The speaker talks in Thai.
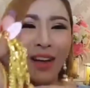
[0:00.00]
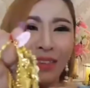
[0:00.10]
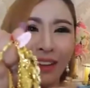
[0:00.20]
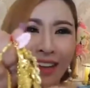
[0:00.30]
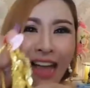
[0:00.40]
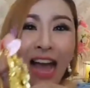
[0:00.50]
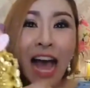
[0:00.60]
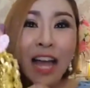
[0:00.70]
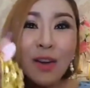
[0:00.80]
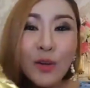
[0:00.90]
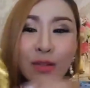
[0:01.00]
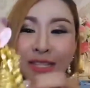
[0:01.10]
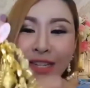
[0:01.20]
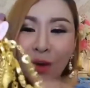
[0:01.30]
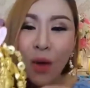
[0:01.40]
วให้รู้
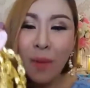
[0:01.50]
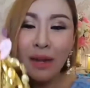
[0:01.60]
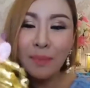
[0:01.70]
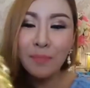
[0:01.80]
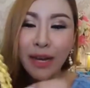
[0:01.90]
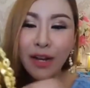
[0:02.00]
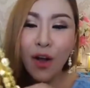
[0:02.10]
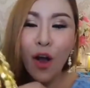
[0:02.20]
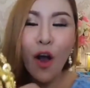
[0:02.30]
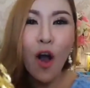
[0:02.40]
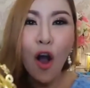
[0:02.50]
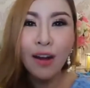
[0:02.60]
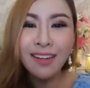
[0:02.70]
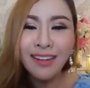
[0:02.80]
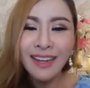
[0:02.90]
สึกว่ามันเป็นของ
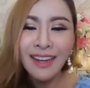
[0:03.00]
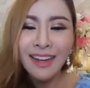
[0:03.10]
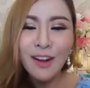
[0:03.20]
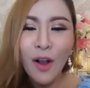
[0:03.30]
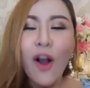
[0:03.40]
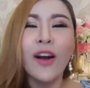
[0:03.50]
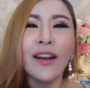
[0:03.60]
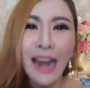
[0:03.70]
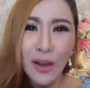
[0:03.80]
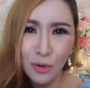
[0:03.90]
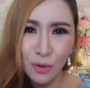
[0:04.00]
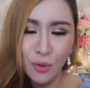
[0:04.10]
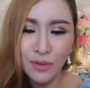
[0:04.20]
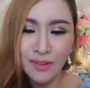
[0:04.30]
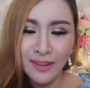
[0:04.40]
ของเราลู
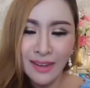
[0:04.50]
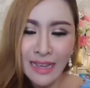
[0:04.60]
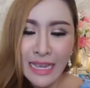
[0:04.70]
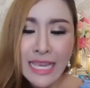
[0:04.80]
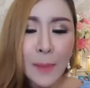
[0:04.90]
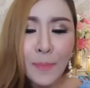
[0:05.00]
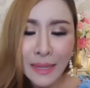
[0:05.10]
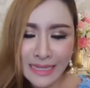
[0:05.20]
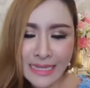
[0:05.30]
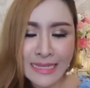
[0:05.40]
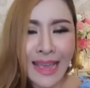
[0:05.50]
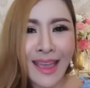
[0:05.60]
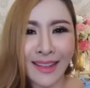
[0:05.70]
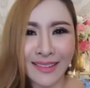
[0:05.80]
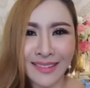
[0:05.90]
กอย่าปฏิเส
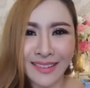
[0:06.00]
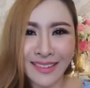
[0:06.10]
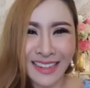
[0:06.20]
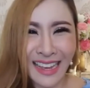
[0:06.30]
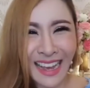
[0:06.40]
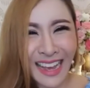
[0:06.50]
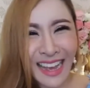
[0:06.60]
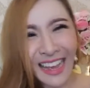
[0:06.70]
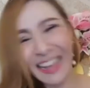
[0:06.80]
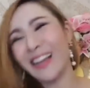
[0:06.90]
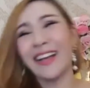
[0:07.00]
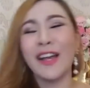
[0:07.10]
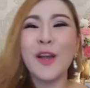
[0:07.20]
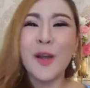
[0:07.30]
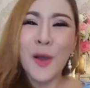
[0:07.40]
ธอ่า
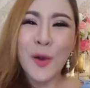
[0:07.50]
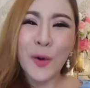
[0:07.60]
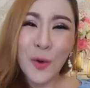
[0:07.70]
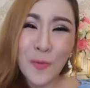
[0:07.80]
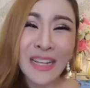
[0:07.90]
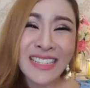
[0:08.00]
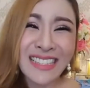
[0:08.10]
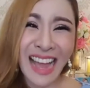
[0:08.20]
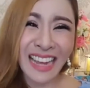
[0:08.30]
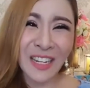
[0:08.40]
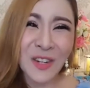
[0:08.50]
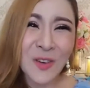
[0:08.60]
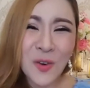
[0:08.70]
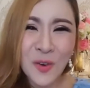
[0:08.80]
ครูมั่นใจนะลูก